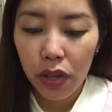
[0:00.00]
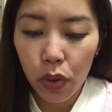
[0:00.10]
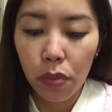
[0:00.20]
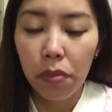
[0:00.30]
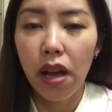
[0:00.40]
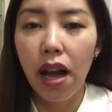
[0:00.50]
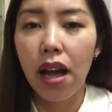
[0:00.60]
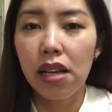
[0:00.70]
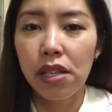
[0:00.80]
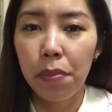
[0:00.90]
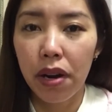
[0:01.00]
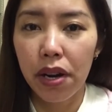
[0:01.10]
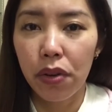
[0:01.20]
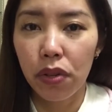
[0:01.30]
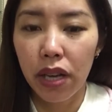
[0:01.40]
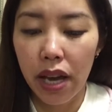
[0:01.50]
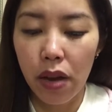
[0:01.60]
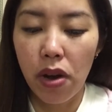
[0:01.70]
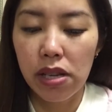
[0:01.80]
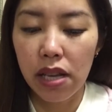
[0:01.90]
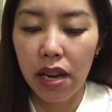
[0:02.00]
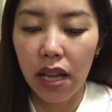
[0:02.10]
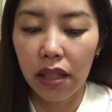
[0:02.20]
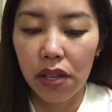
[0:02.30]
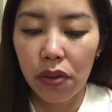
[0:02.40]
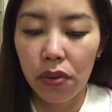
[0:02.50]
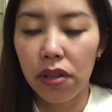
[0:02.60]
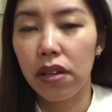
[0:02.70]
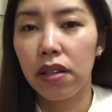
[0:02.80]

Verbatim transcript: yun, nakaka-CPR yun. Kaya iwasan natin yun.